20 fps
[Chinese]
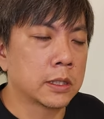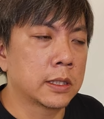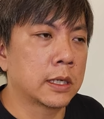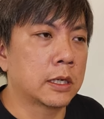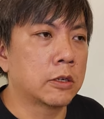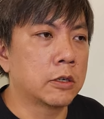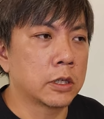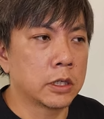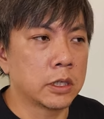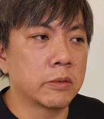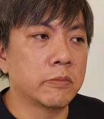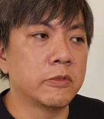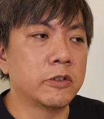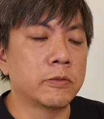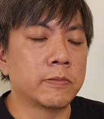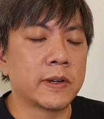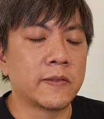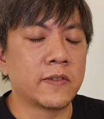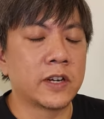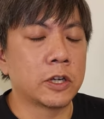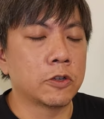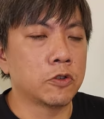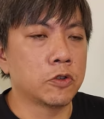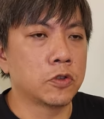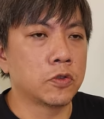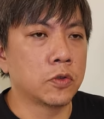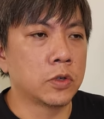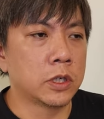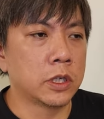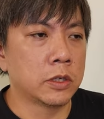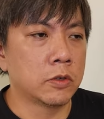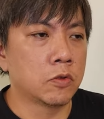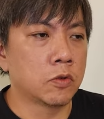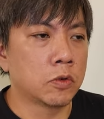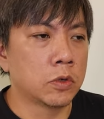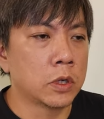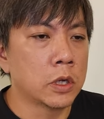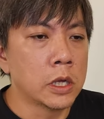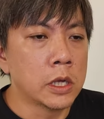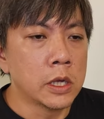然后可能没有办法去做很
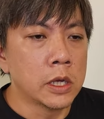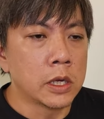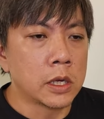多